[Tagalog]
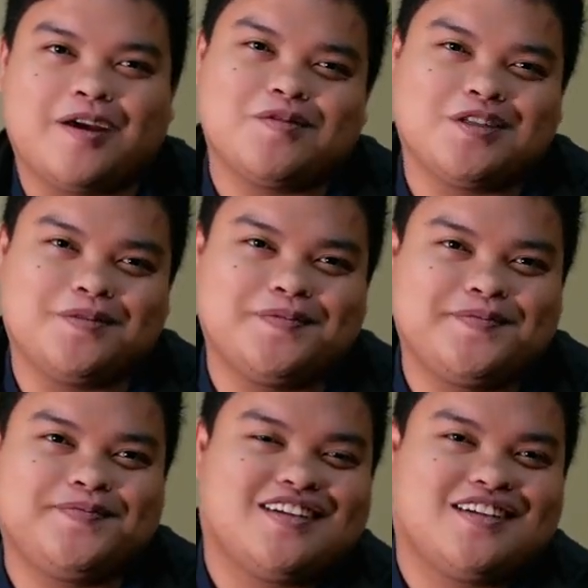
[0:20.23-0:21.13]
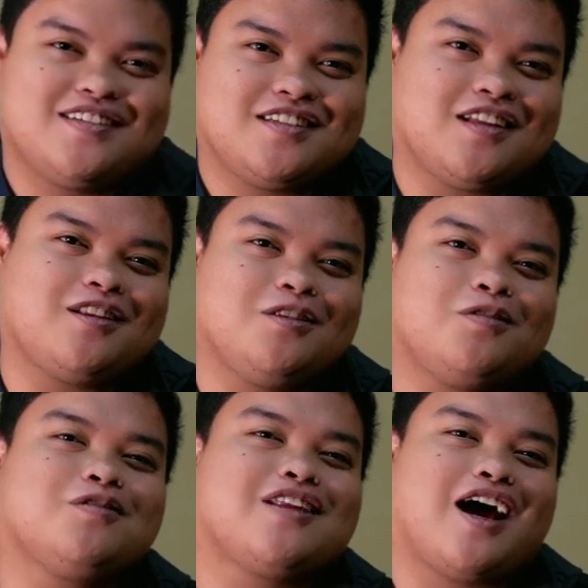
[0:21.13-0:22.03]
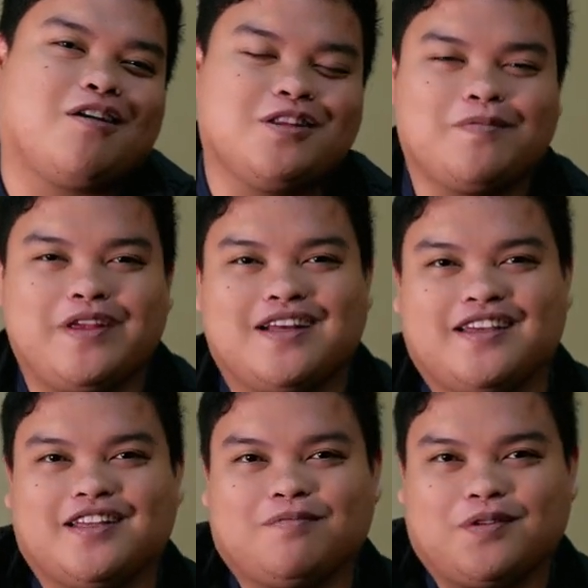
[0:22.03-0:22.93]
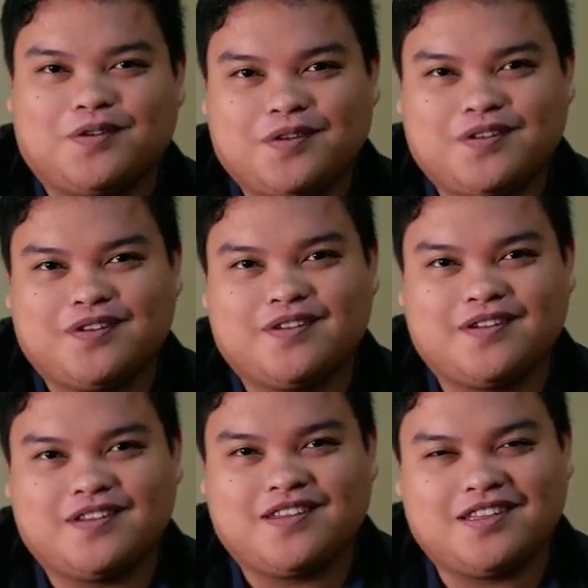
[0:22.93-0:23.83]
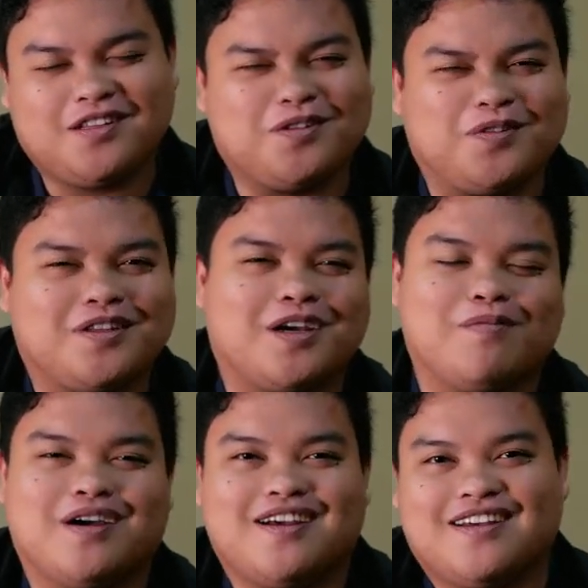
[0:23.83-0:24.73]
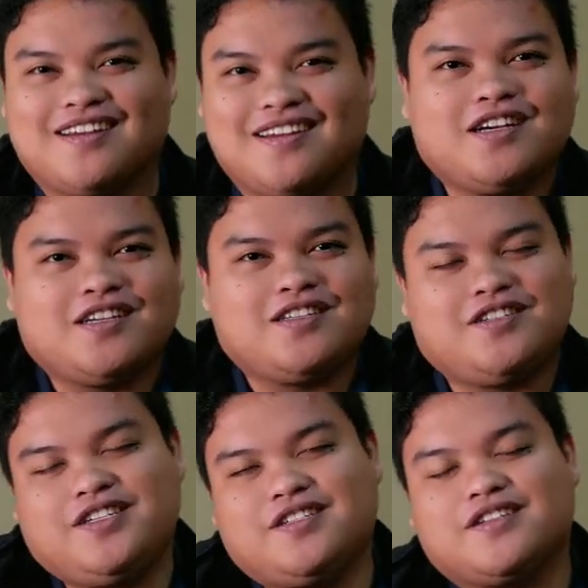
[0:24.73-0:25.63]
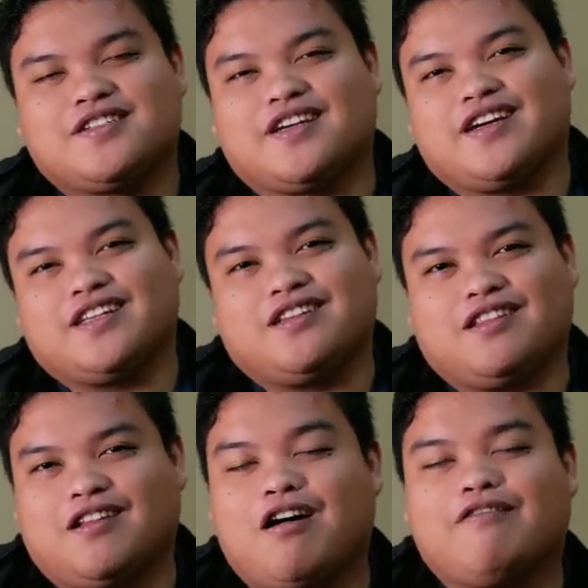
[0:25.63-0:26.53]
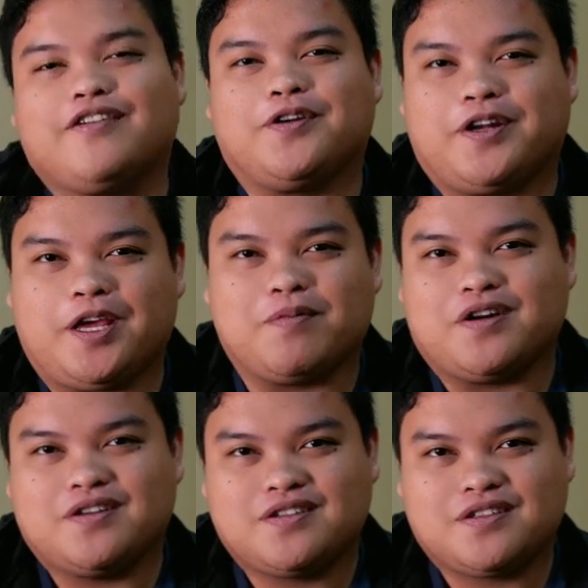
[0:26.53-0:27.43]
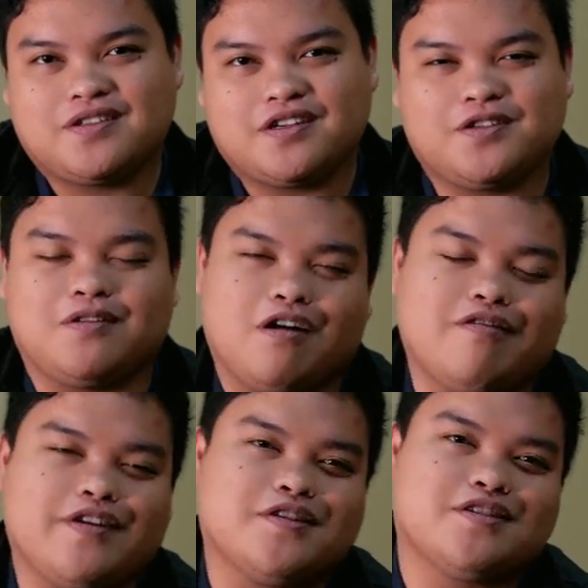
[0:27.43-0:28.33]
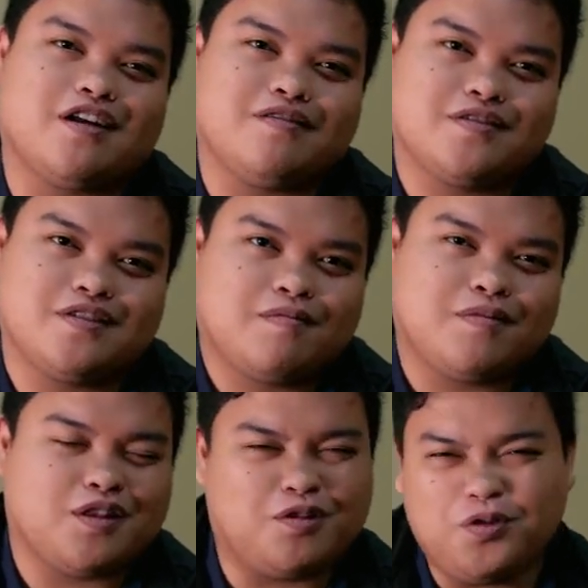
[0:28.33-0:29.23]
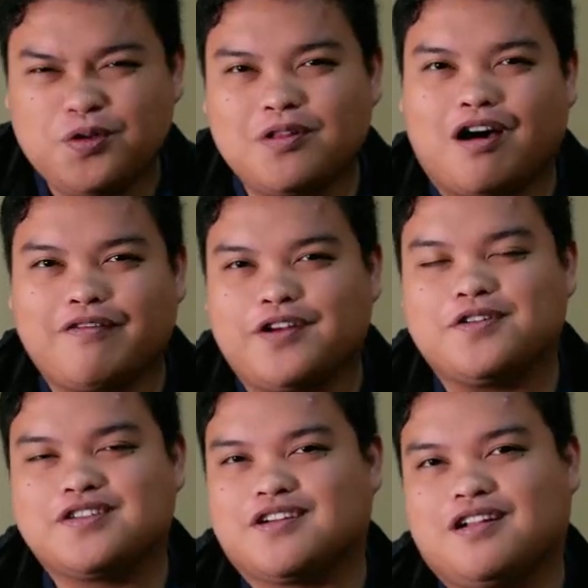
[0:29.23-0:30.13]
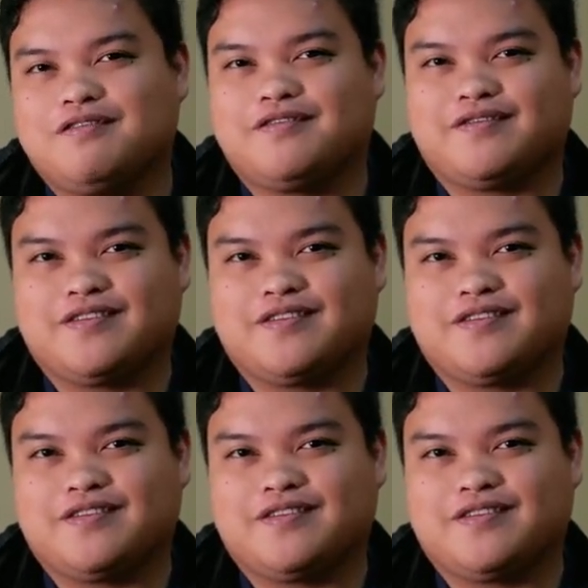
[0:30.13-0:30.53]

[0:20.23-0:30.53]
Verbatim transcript: Time's up. Sa tatlong tao na binanggit mo, nandoon ka ba? Jesus said, love your neighbors as you love yourselves. But do you love yourself?